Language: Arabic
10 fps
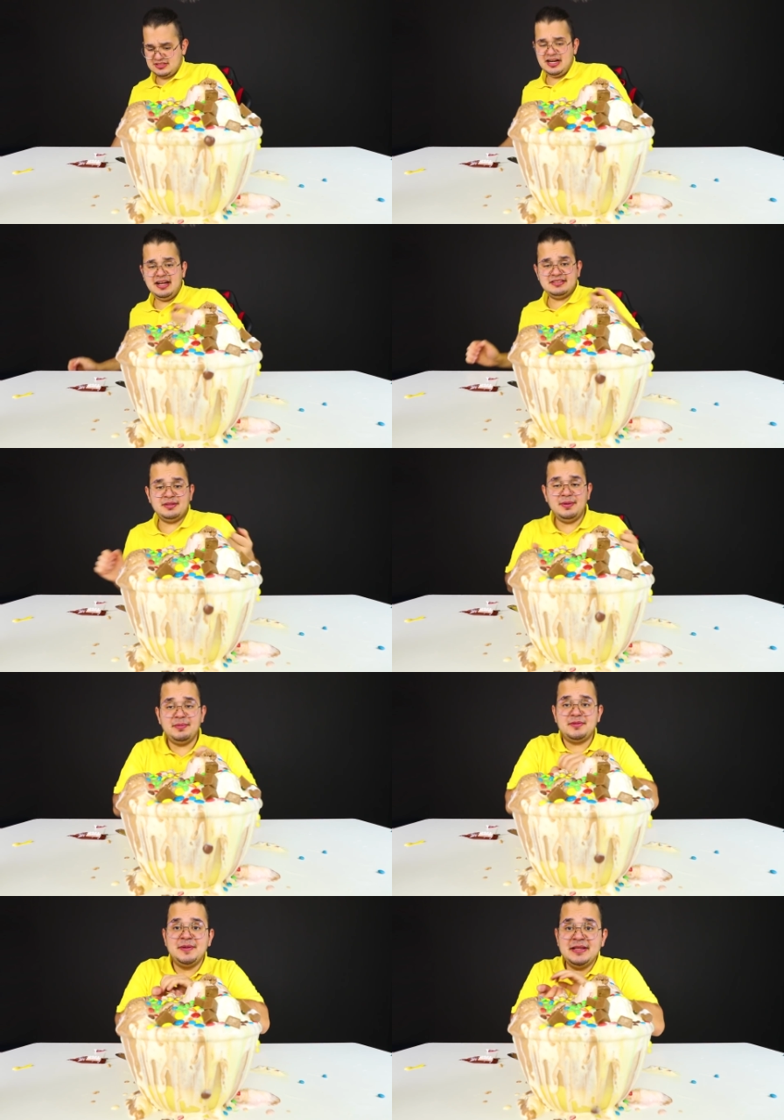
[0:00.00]
صراحة يا
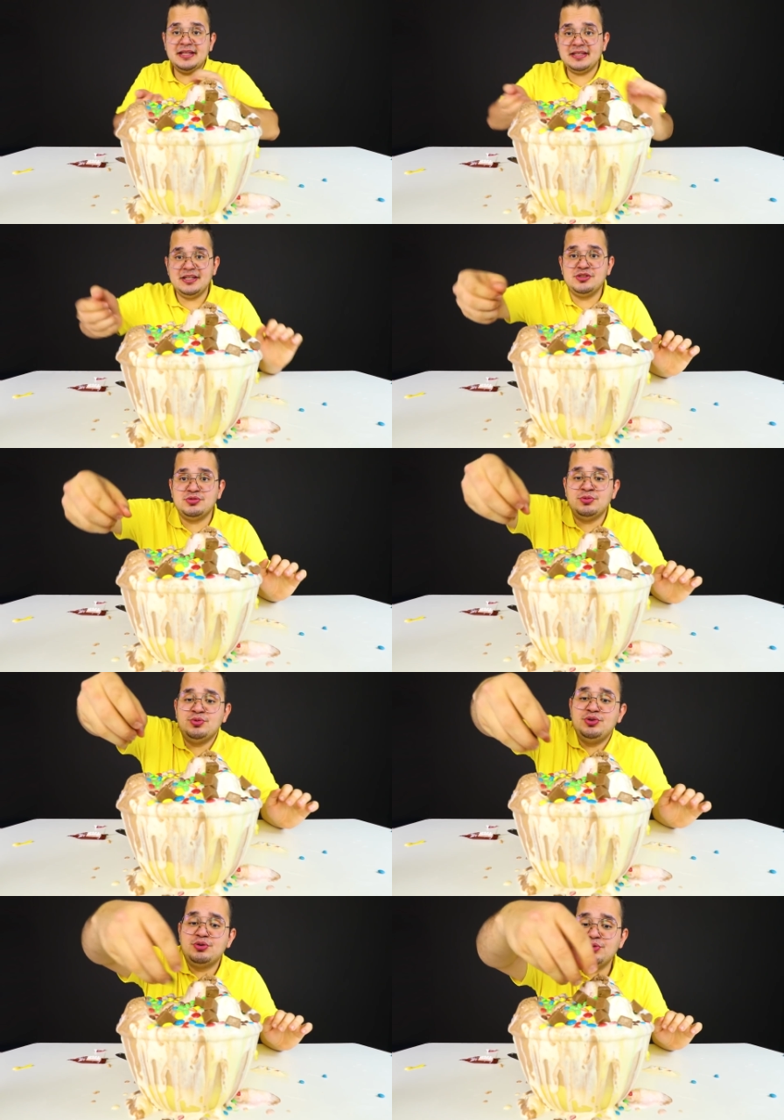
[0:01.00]
شباب تمنيت
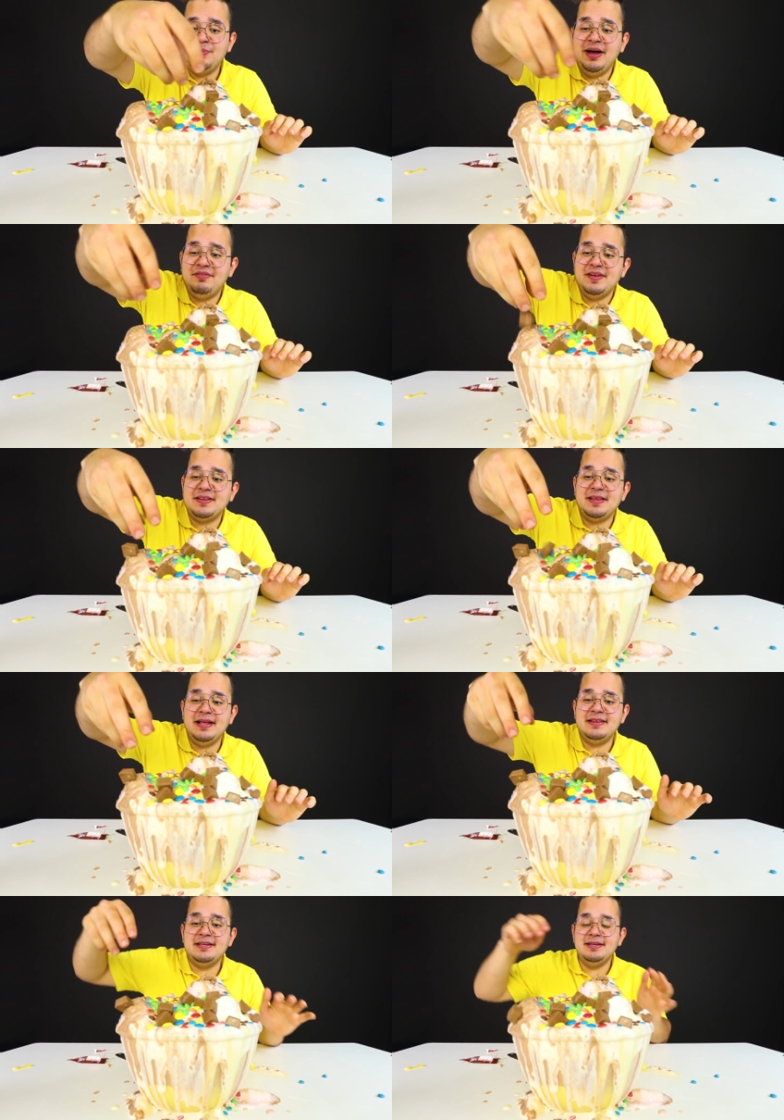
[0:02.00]
انيسو يكون معايا في هذا
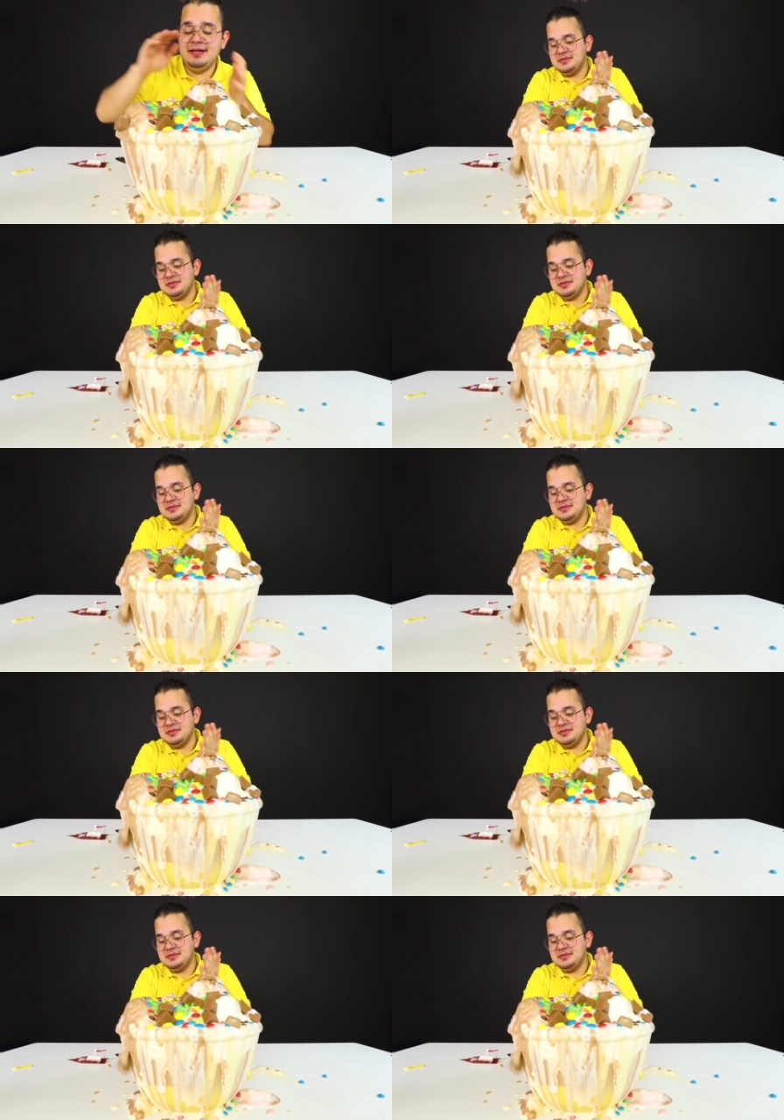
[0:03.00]
التحدي